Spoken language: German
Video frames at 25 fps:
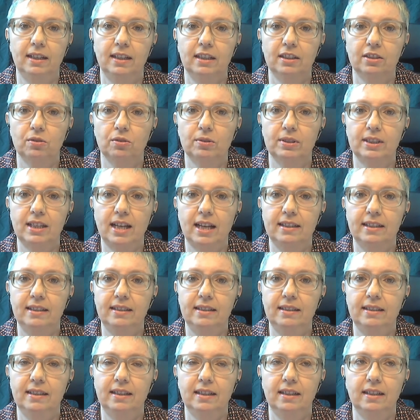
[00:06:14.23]
so
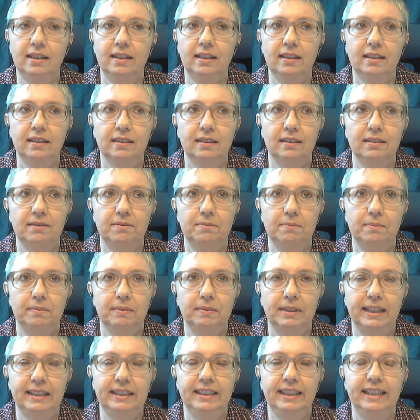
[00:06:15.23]
Sachen ähm,
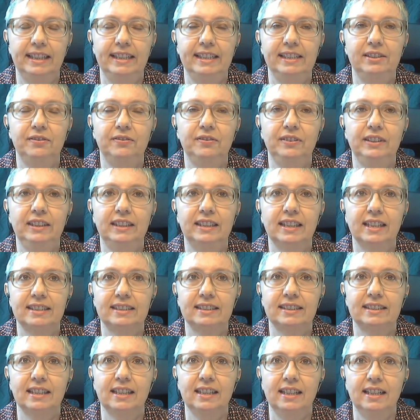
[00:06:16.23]
enthält, wie
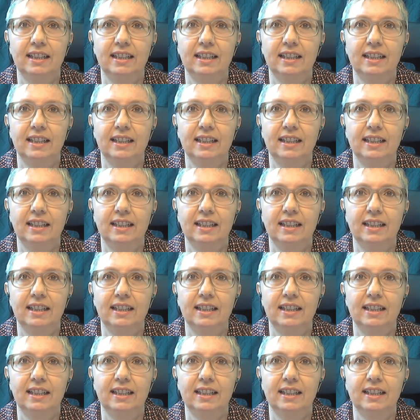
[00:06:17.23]
das